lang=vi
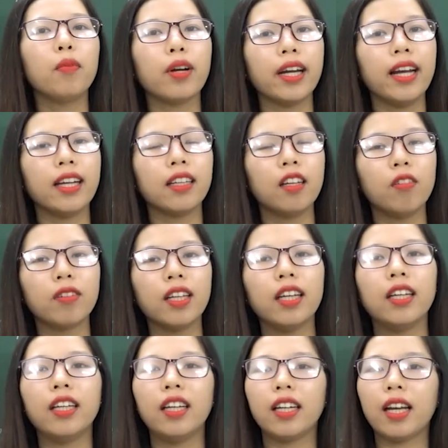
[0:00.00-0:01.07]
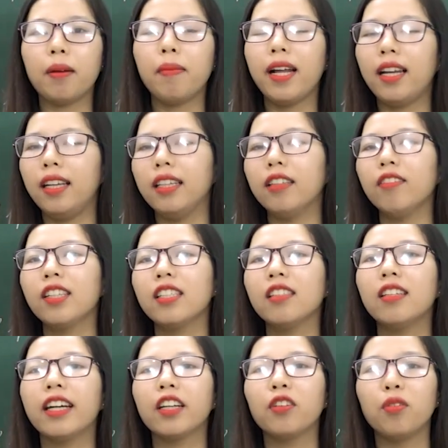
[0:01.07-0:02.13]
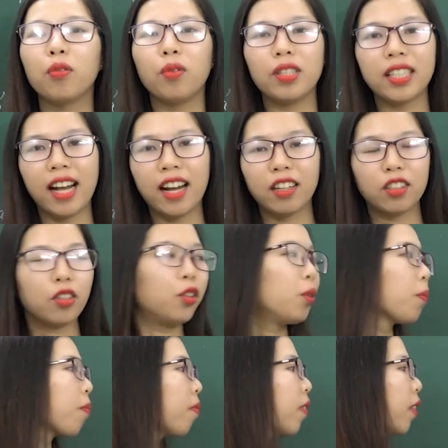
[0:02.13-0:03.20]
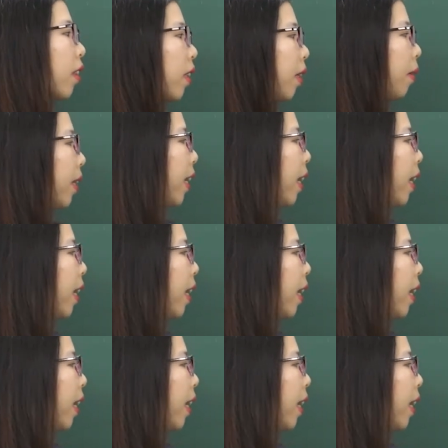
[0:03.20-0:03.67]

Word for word: một cái hành động thể hiện cái bản lĩnh và sự anh hùng của chàng rồi. Tiếp